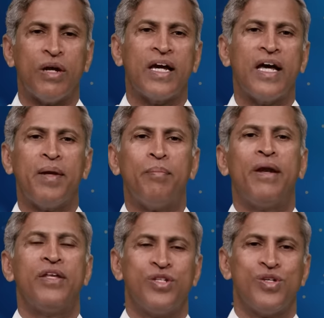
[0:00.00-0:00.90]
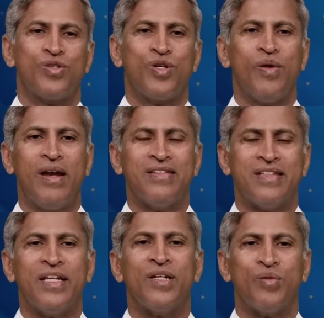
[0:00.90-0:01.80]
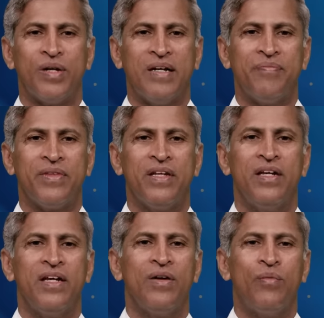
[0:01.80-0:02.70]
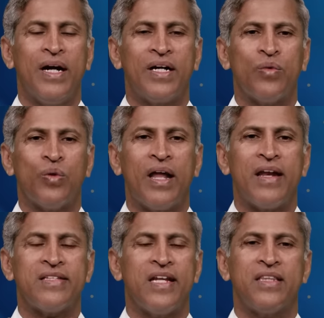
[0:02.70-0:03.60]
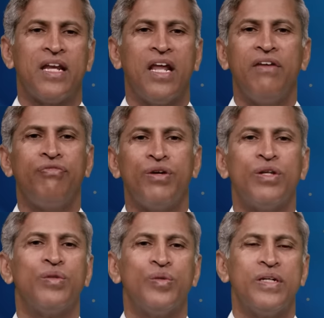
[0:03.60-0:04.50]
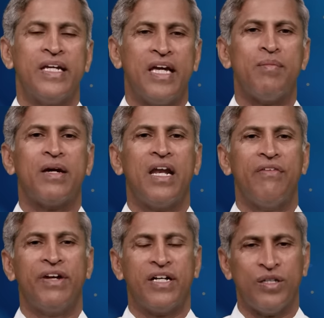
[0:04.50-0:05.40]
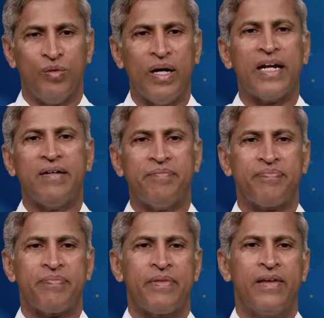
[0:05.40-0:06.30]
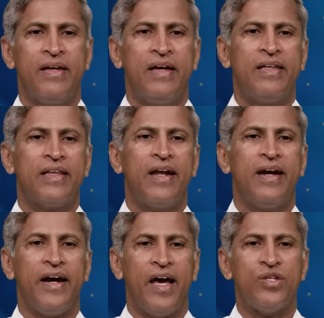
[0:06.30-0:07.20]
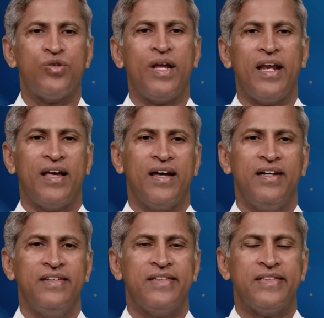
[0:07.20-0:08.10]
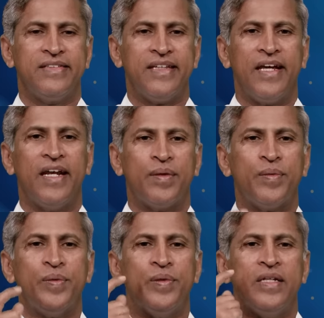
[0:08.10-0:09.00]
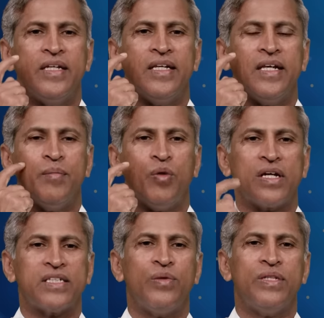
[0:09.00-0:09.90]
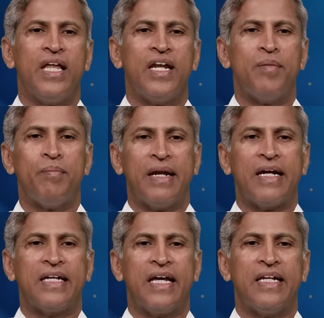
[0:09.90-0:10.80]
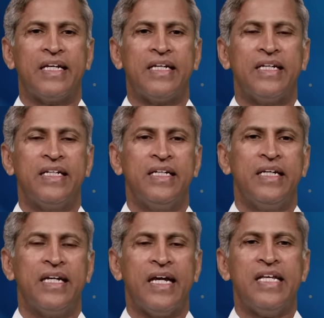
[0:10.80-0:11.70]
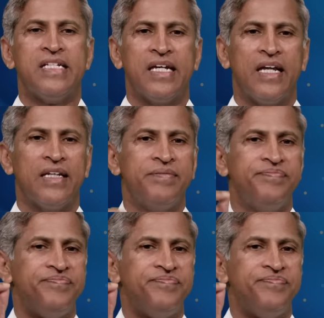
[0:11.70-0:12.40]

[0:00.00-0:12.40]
త్వరగా రిప్లేస్ చేసుకోవాలి స్కిన్ కూడా వాటికి ఉండాల్సినంత లైఫ్ ఉండదు ఈ కెమికల్ ఎఫెక్ట్ ద్వారా అందుకని న్యాచురల్గా స్త్రీలకు ఈ ముఖ సౌందర్యం పెరగటానికి ఏం చేయాలి